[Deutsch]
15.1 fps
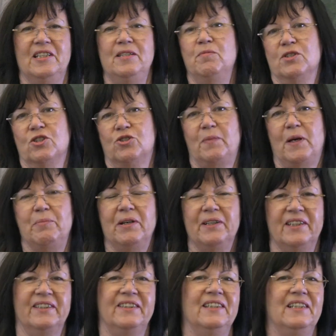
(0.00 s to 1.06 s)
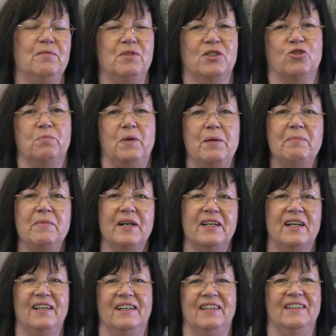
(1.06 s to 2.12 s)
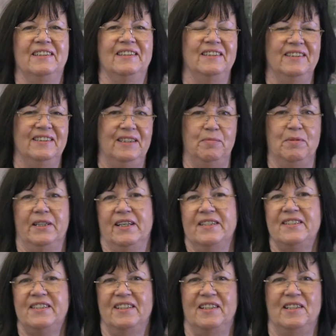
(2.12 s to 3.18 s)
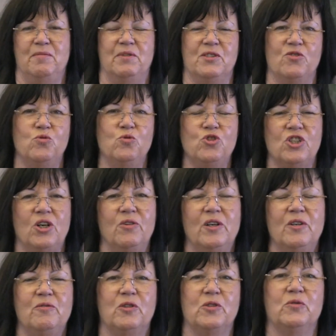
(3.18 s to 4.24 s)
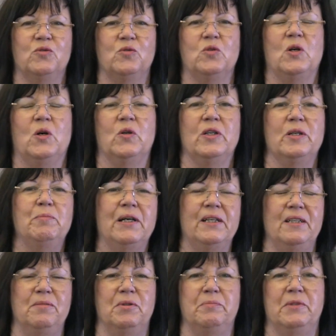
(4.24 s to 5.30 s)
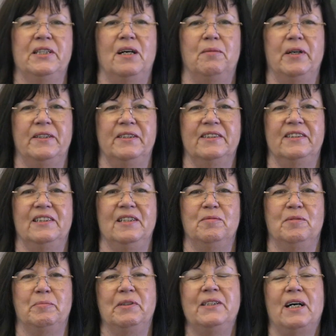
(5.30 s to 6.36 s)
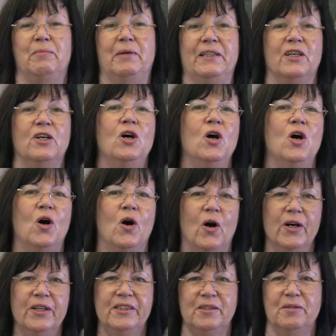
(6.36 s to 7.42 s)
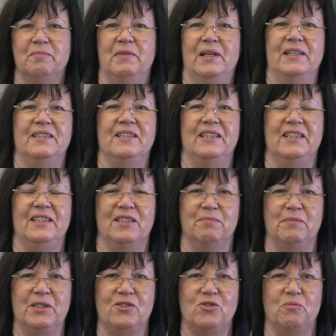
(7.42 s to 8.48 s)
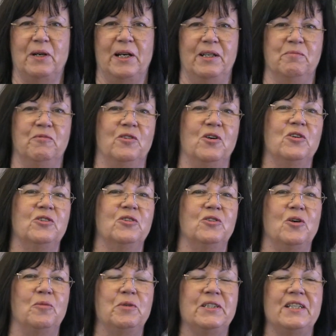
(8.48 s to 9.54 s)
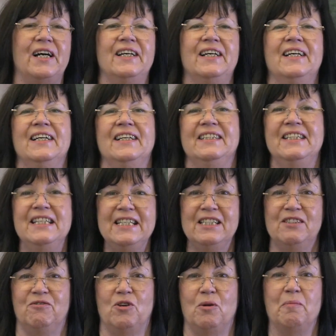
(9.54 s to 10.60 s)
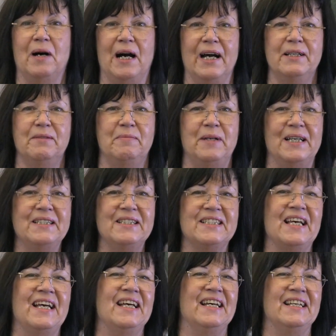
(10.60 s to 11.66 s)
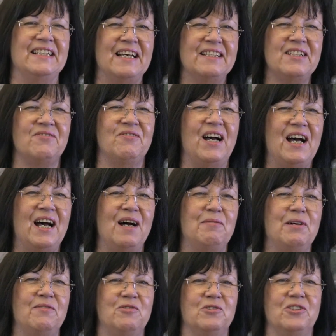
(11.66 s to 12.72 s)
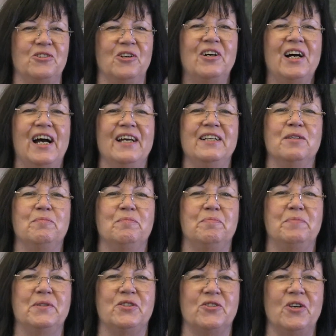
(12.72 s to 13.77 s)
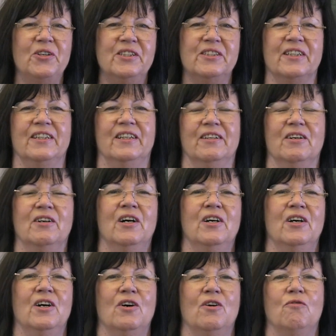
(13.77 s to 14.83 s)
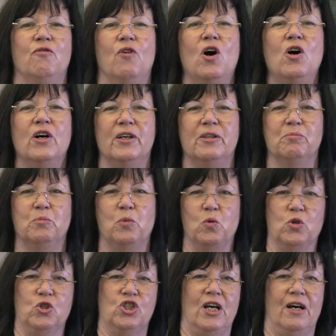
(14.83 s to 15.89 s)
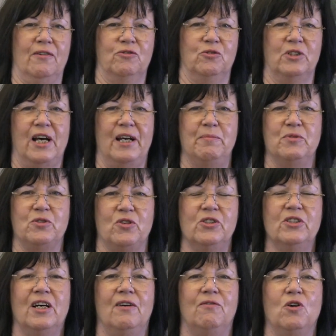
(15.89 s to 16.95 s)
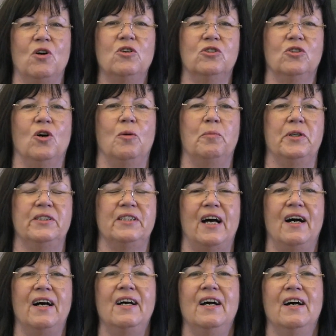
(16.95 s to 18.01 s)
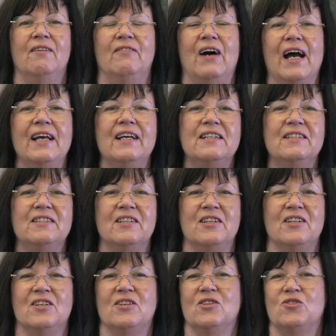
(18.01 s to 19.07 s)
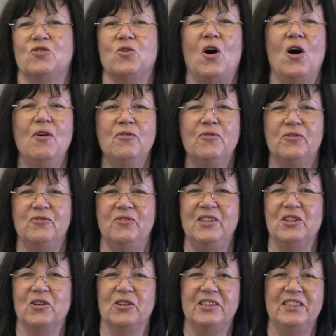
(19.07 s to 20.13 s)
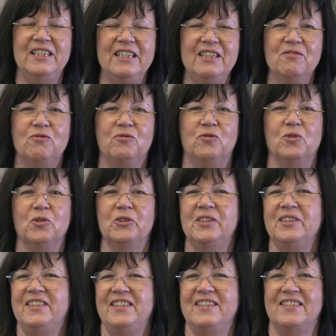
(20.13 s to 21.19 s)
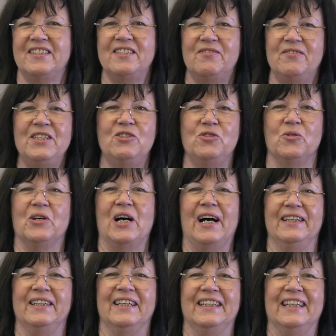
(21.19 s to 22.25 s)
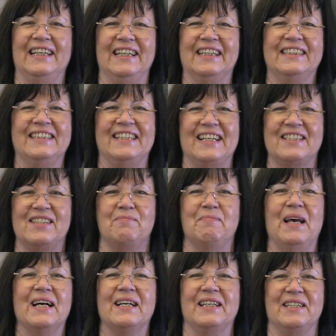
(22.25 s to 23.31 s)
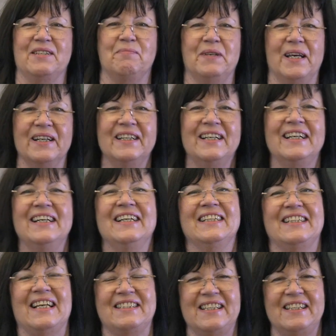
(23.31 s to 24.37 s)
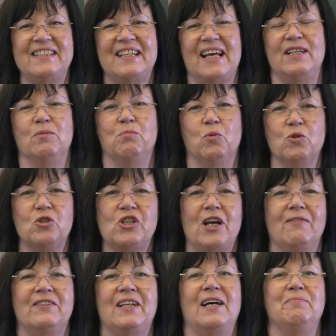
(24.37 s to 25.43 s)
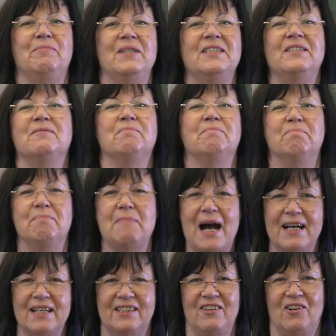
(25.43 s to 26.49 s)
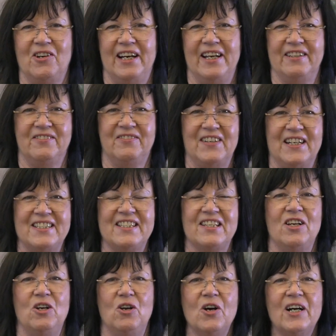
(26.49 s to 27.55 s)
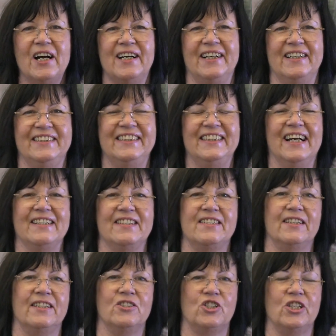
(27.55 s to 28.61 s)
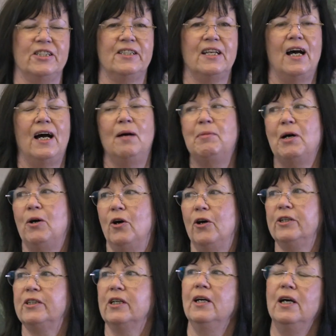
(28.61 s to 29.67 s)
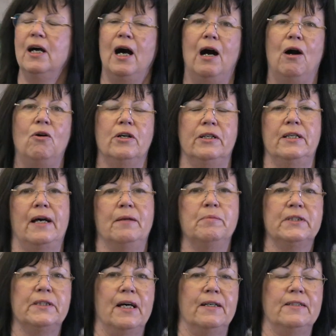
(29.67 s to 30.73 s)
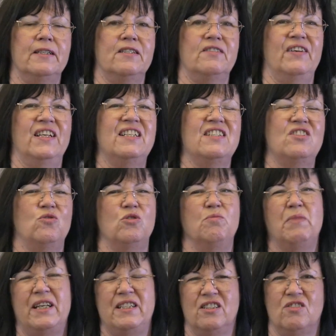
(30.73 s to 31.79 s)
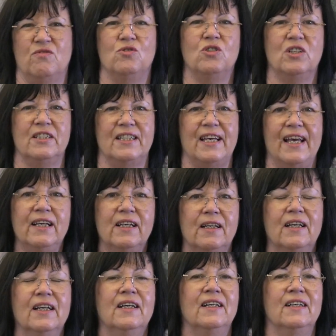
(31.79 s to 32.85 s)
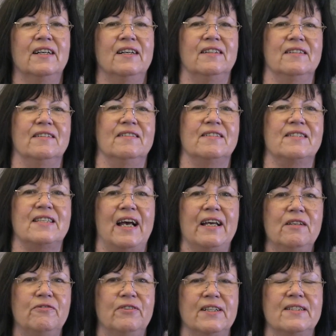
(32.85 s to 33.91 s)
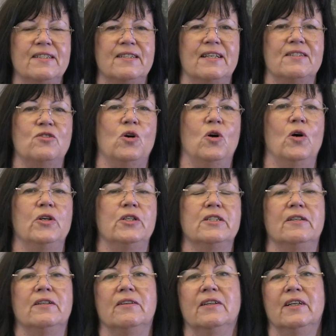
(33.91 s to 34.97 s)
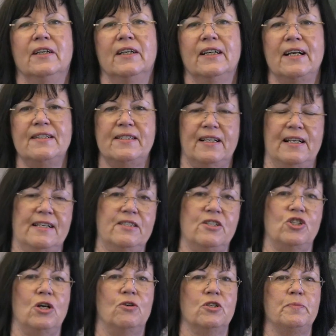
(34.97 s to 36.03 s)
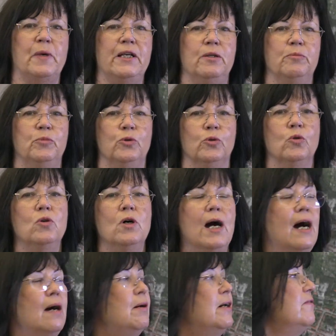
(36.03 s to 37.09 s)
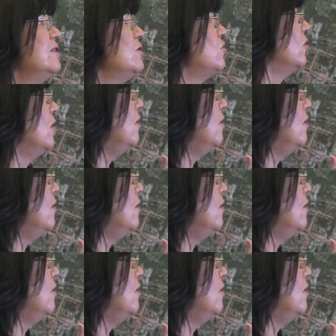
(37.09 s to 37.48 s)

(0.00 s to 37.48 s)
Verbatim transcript: Liebe Sprembergerinnen, liebe Spremberger, liebe Gäste, liebe Zuschauer, von wo auch immer, liebe Mitarbeiterinnen, liebe Mitarbeiter. Heute melde ich mich zu meinem Wochenkommentar nicht vom Marktplatz. Das war aber wohl doch eine besondere Wochenbotschaft oder ein besonderer Wochenkommentar, weil so oft wie noch nie wurde dieses Video angeklickt. Das merke ich mir. Das ist eine Botschaft an mich. Macht doch etwas lockerer die ganze Geschichte. Aber heute, auch in Anbetracht des Wetters und meines wirklich engen äh, Zeitfensters heute, ganz klassisch aus meinem Büro, aber wie so